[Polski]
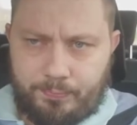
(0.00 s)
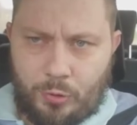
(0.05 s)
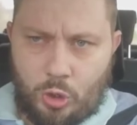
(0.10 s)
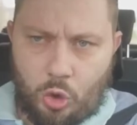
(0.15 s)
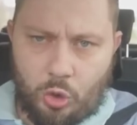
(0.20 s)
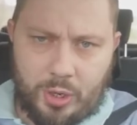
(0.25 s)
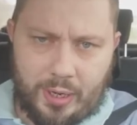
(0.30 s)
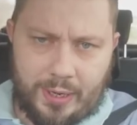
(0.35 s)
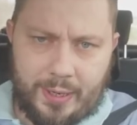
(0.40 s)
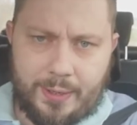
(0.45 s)

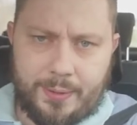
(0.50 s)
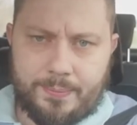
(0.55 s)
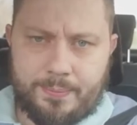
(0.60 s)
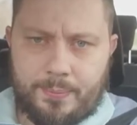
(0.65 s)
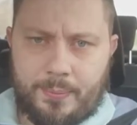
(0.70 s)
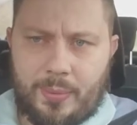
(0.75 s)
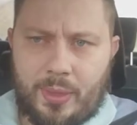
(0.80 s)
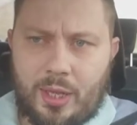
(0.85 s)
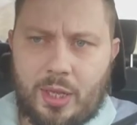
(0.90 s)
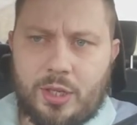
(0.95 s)
Ok.
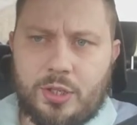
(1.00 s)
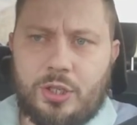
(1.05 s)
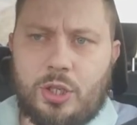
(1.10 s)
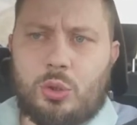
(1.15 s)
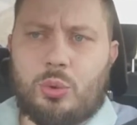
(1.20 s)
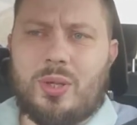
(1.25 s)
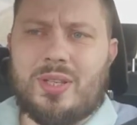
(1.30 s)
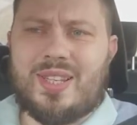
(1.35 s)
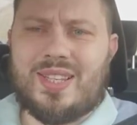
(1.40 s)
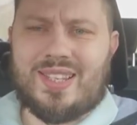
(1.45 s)
Gdzie
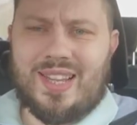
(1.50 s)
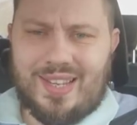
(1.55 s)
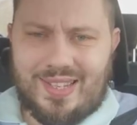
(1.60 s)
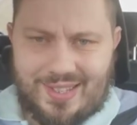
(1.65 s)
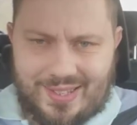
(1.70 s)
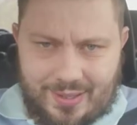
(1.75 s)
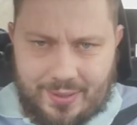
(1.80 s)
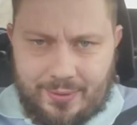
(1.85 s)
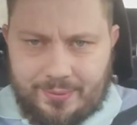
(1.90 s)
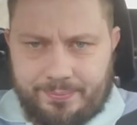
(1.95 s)
tu jest
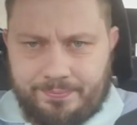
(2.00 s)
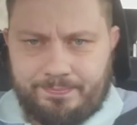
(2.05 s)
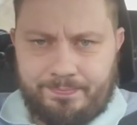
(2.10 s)
sens?